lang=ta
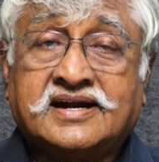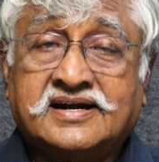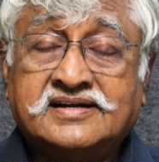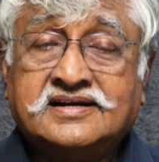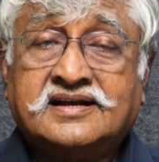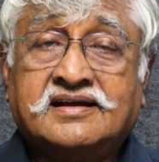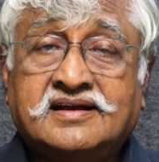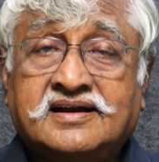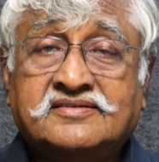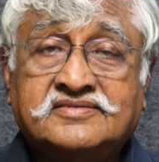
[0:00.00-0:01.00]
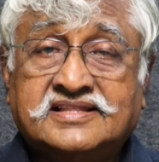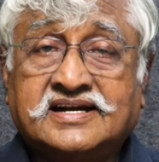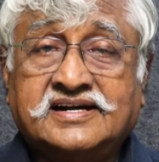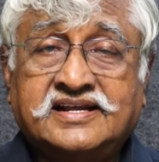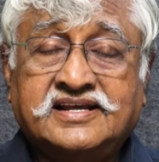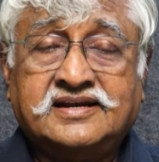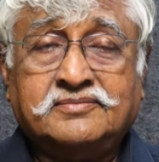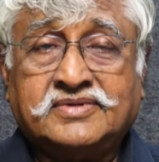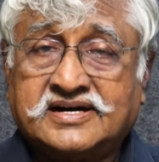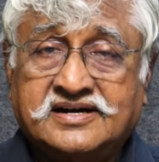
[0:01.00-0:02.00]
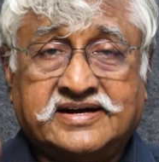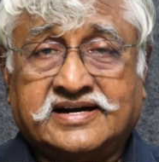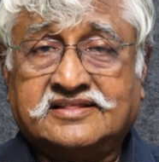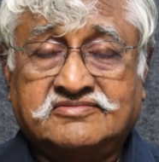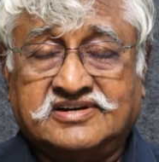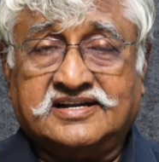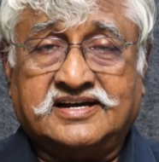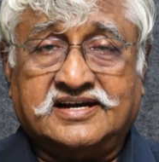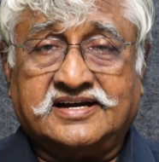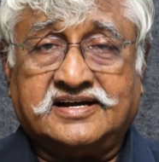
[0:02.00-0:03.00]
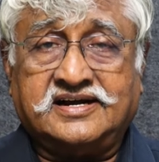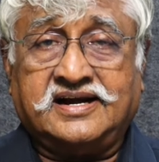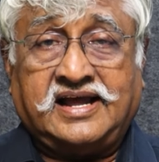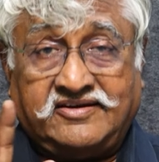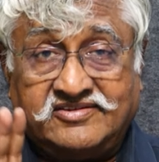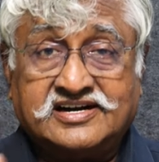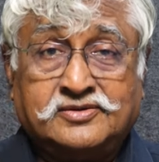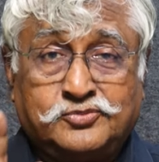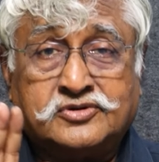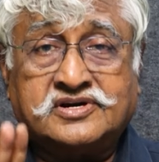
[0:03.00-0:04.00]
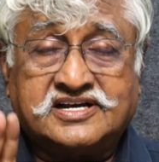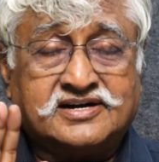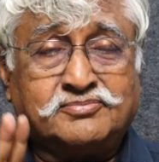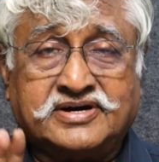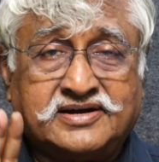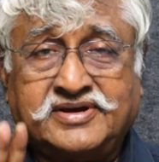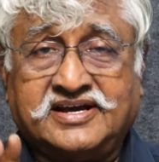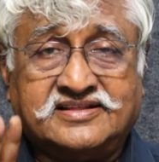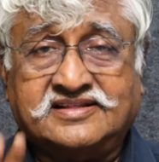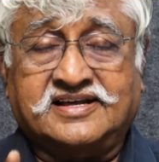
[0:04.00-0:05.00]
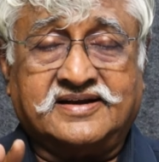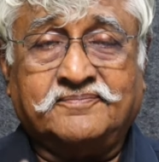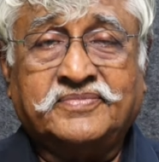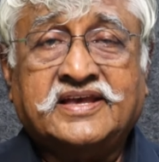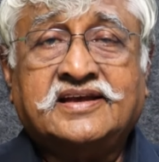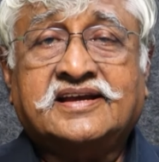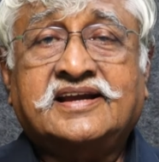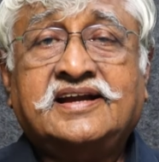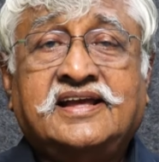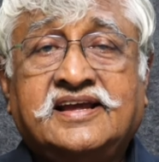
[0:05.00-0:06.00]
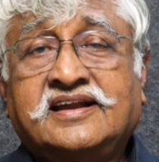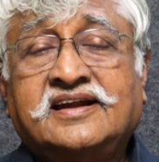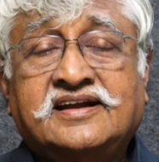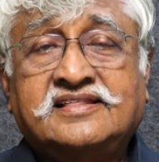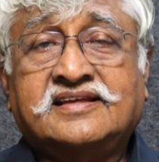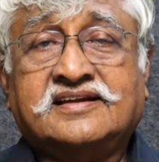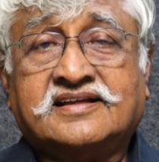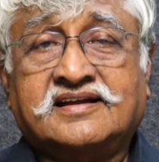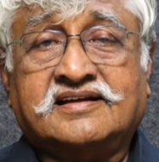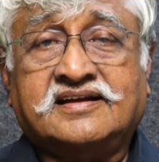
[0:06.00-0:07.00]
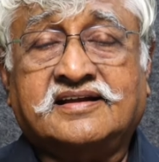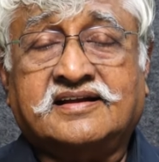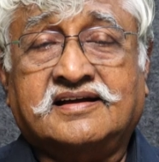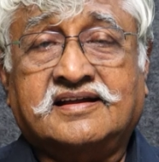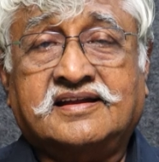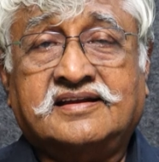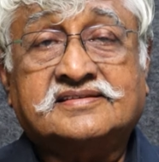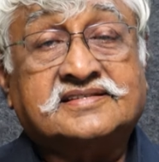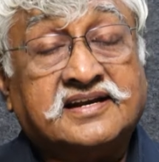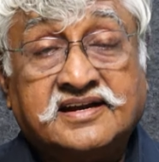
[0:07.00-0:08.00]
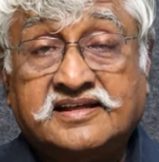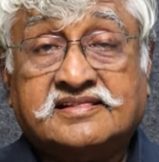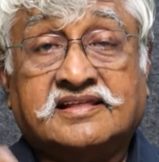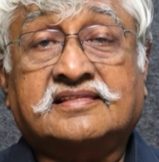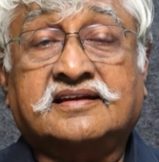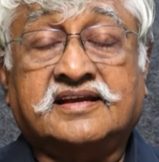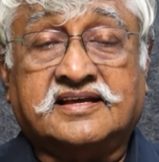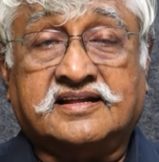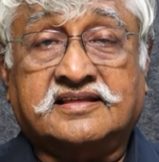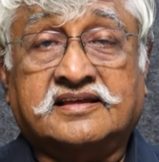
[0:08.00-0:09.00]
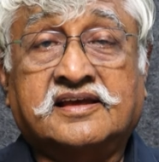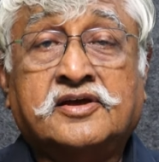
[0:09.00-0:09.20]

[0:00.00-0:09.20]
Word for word: கணுக்கால் அளவு தண்ணீரில் மக்கள் நடந்து வருகிறார்கள் அவர்கள் போட்டிருக்கிற படமே அதுதான் கீழே என்ன எழுதியிருக்கிறார்கள் என்றால் சென்னை தத்தளிக்கிறது